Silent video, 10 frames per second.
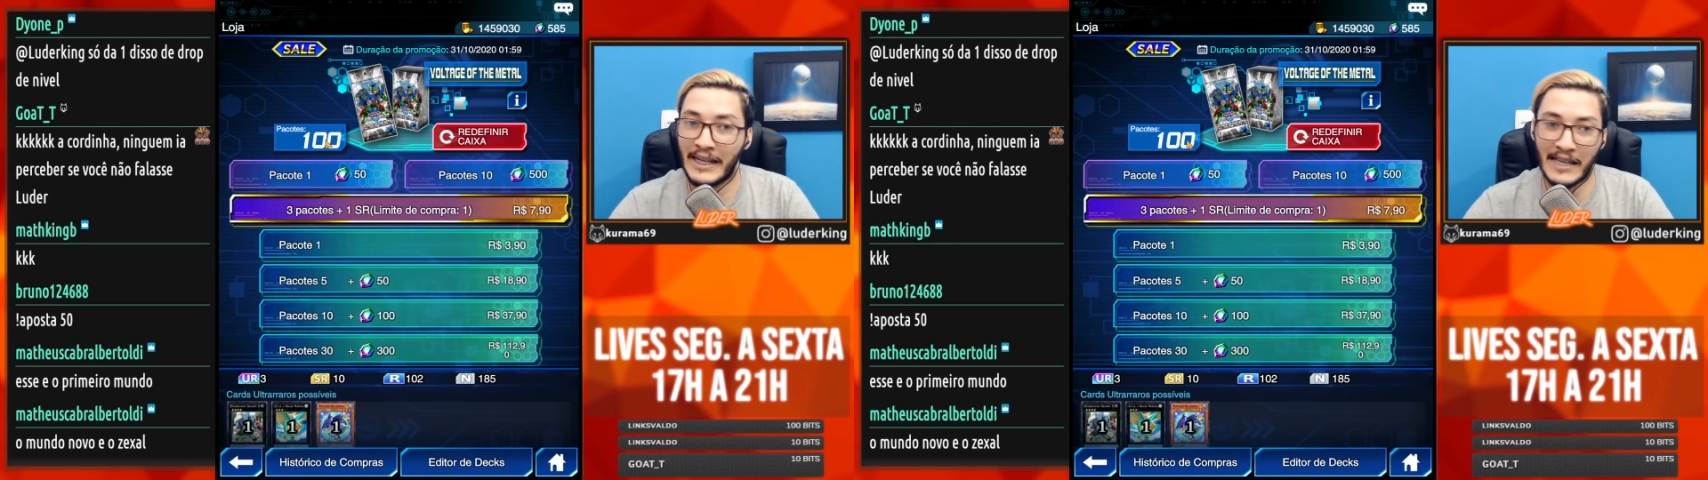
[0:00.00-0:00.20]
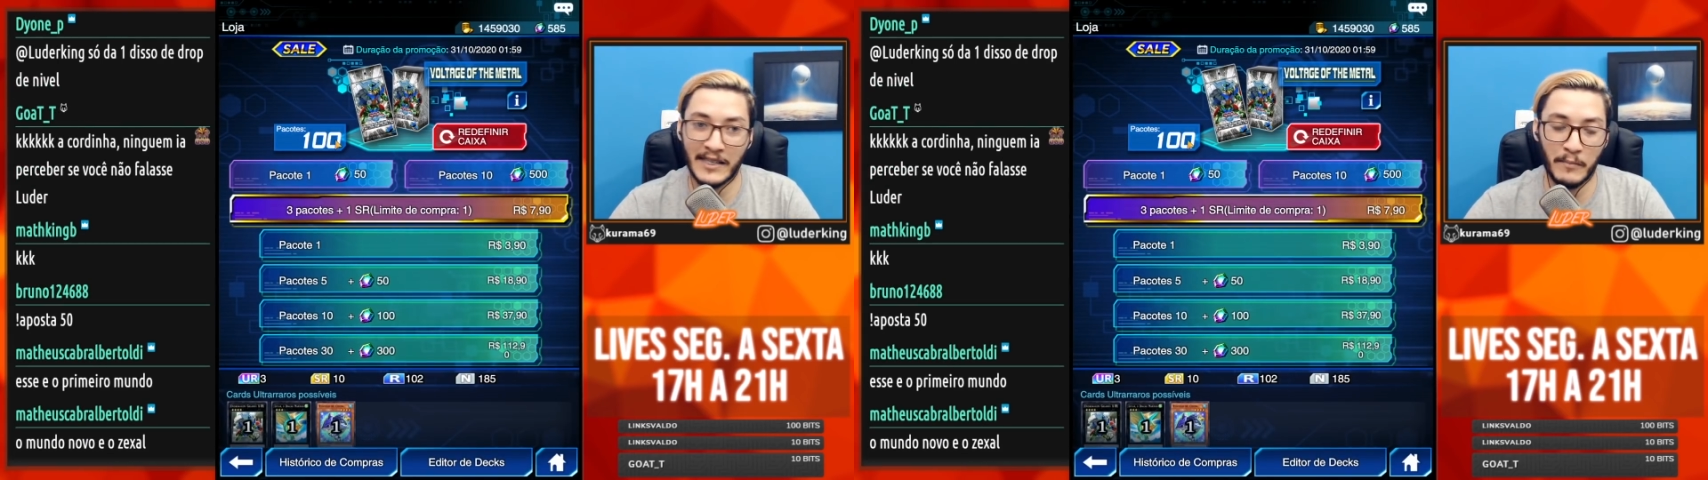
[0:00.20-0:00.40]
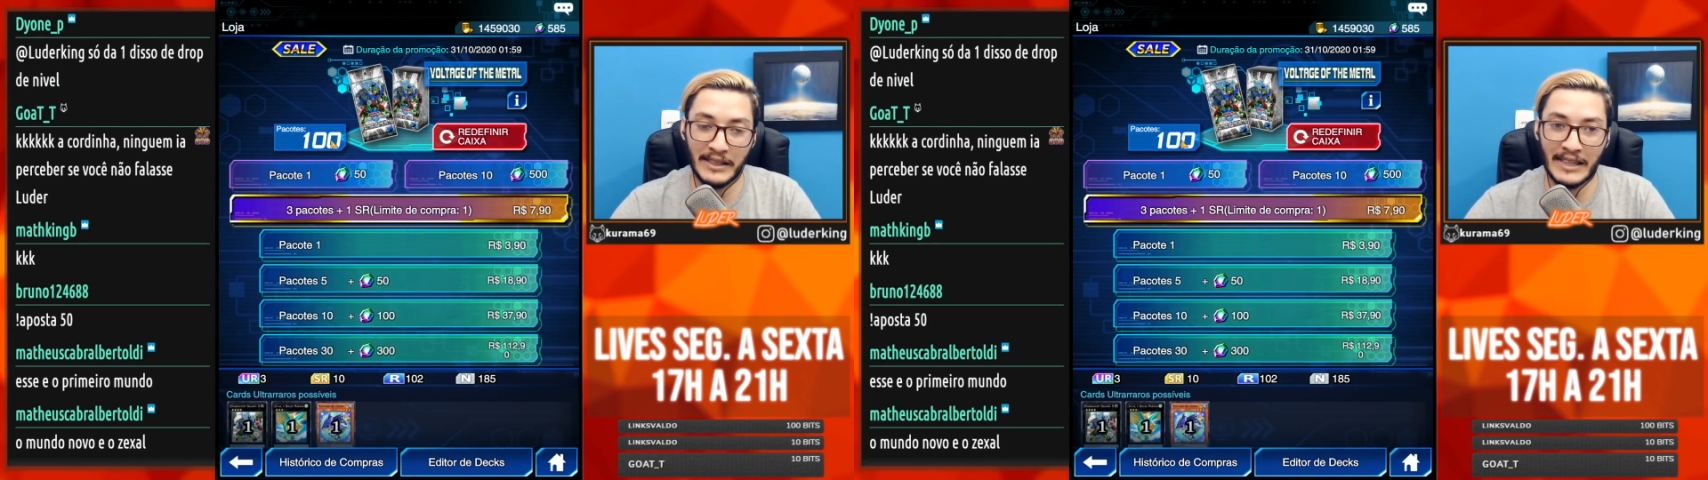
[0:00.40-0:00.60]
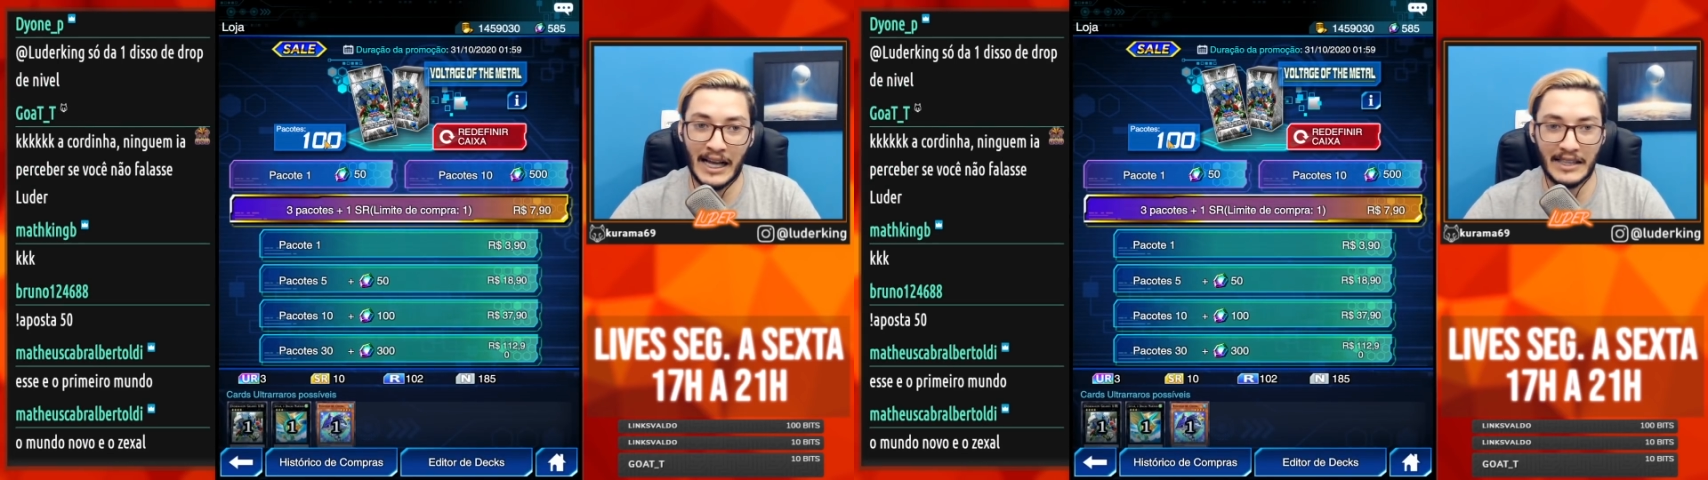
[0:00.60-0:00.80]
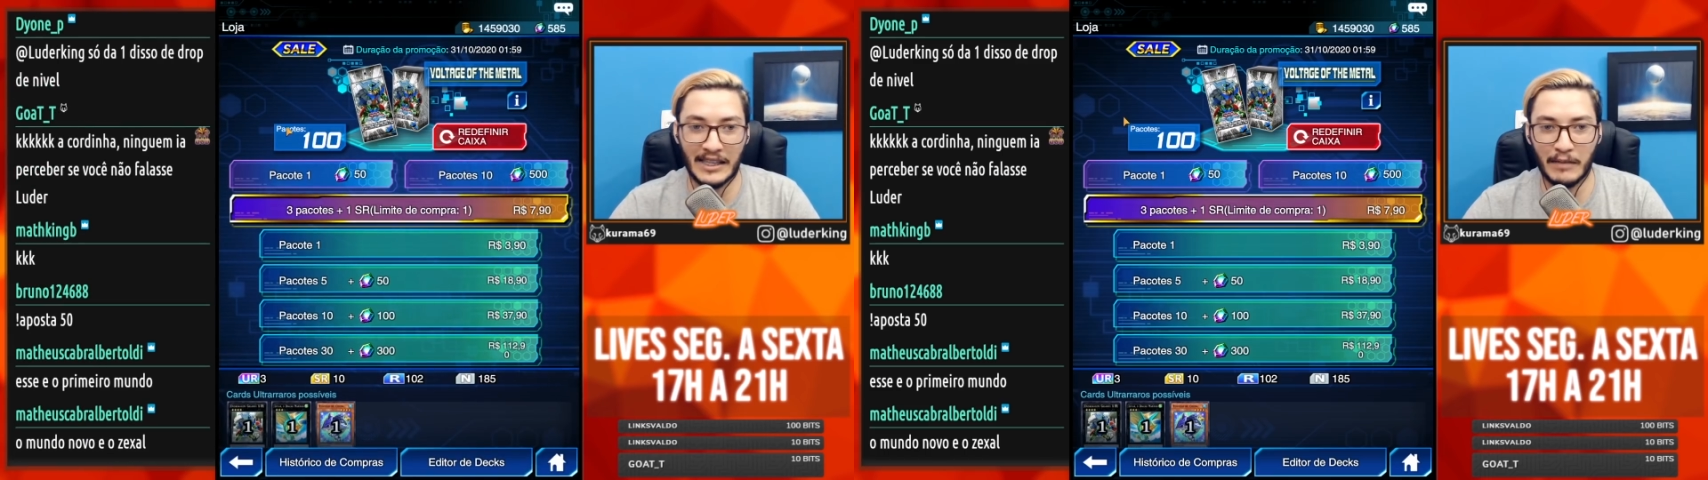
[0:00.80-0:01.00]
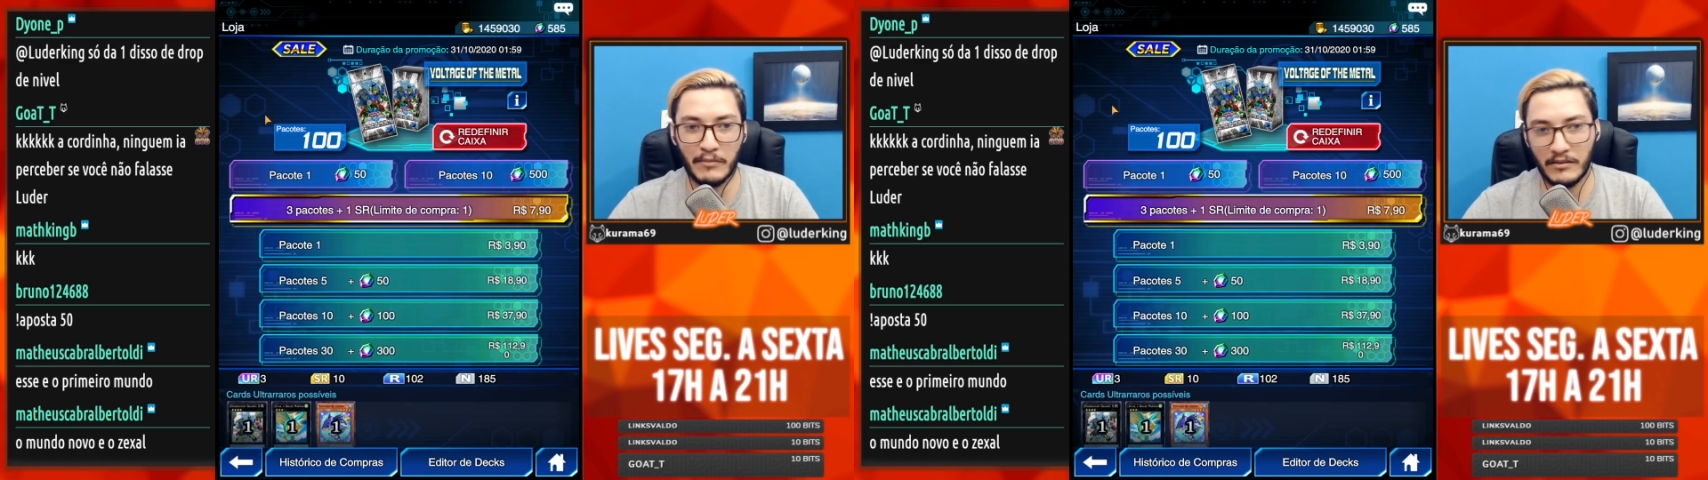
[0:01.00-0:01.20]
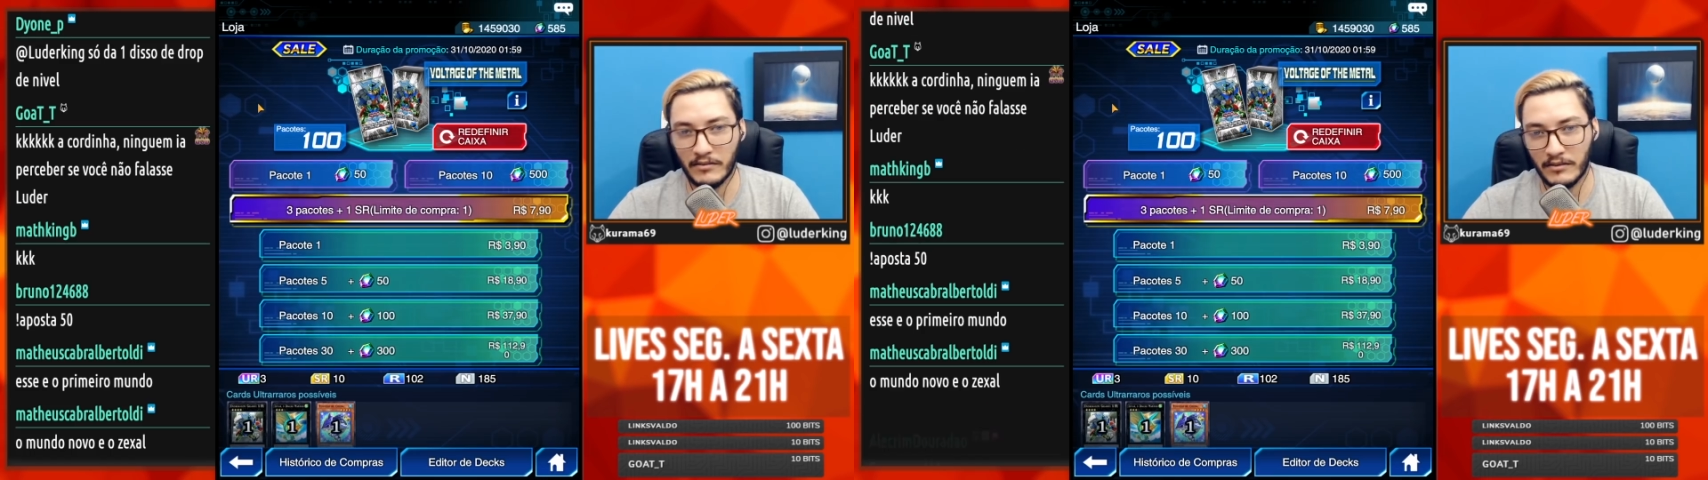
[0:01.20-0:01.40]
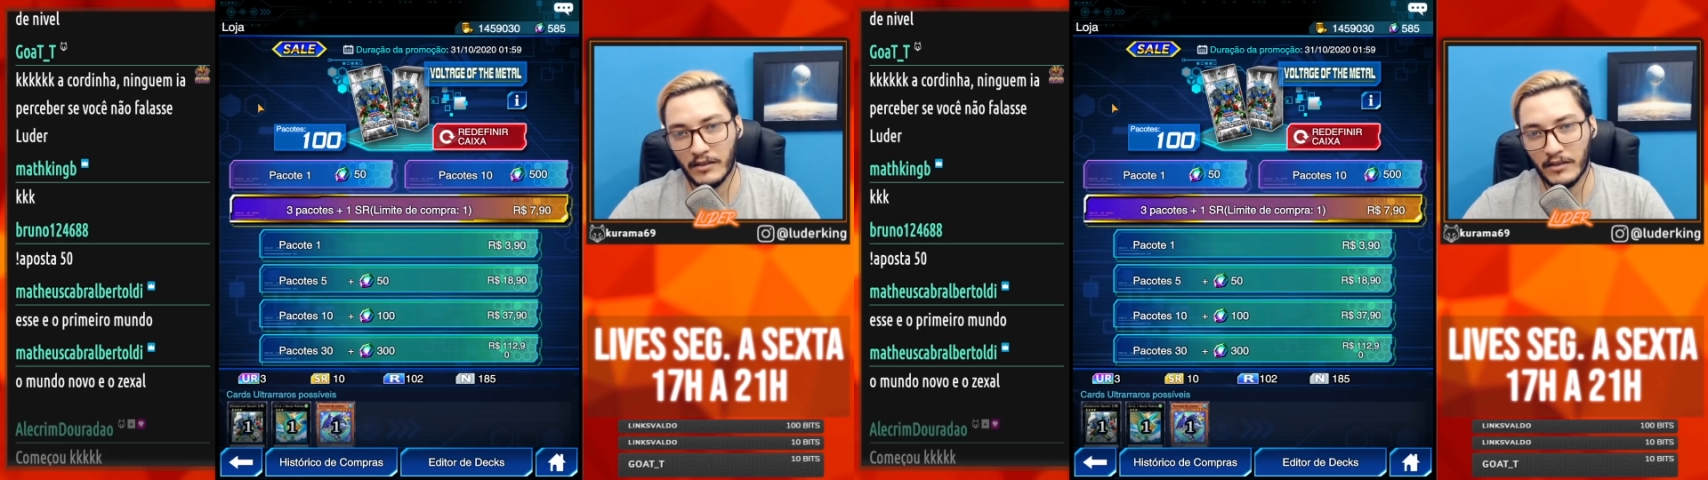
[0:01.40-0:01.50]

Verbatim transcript: caixa aumentada, né, mano?